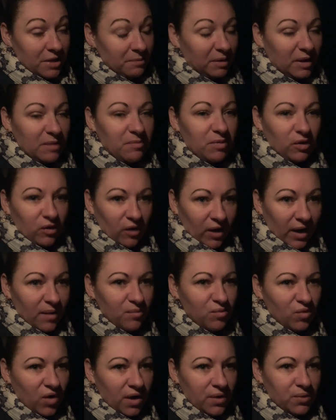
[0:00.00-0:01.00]
pris pendant un
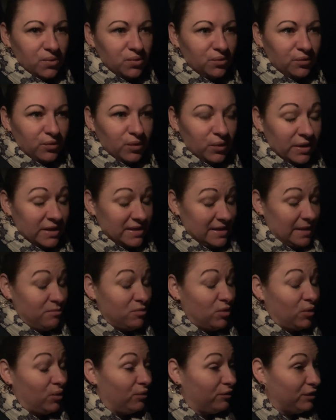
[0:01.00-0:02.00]
mois le nouveau et ça ne
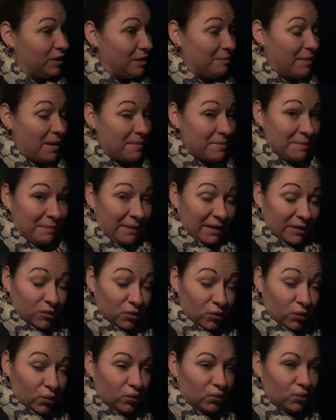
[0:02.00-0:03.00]
me convenait pas, mais pas
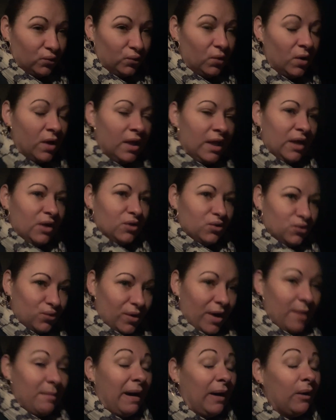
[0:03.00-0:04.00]
du tout. Du coup,
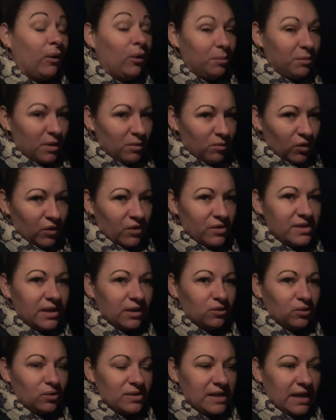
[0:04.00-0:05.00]
elle m'a remis mon
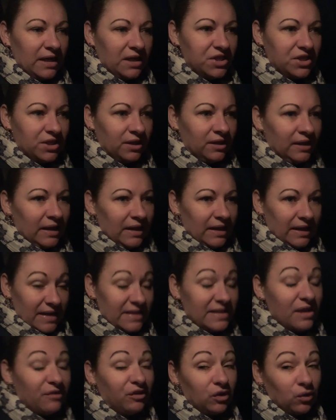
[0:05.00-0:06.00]
ancien dosage. Là,
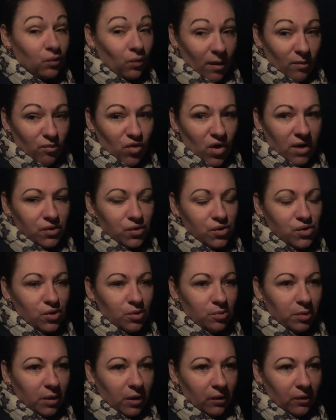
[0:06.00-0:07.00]
ça fait trois mois que je
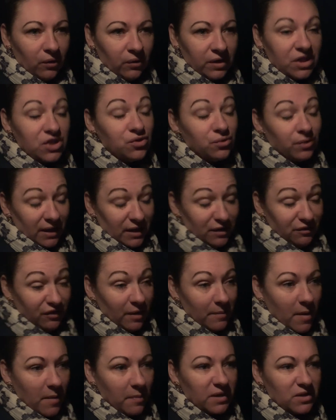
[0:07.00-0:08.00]
le prends et je dois aller
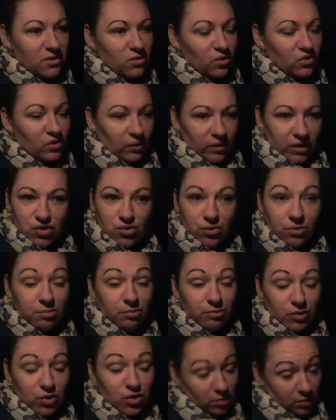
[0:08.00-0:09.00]
faire ma prise de sang et
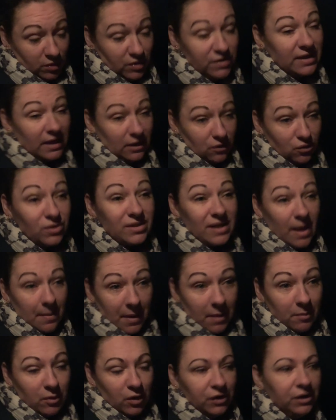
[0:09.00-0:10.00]
je pense qu'elle ne sera
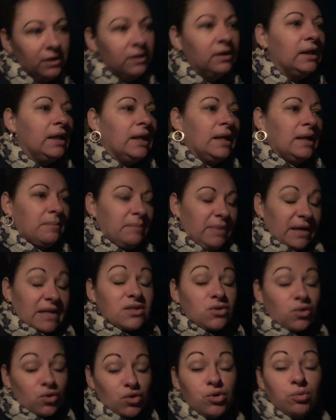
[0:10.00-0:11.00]
pas bonne
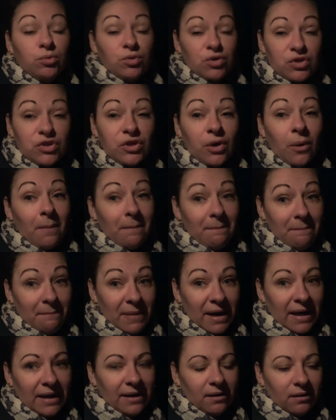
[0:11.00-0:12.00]
parce que je me sens
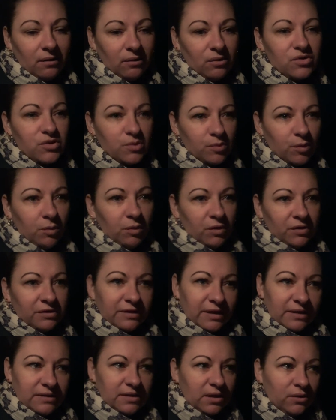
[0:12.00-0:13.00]
mal en ce moment.
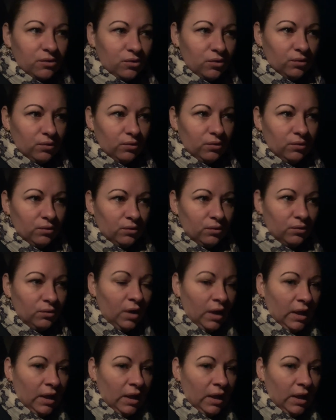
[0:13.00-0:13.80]
C'est-à-dire que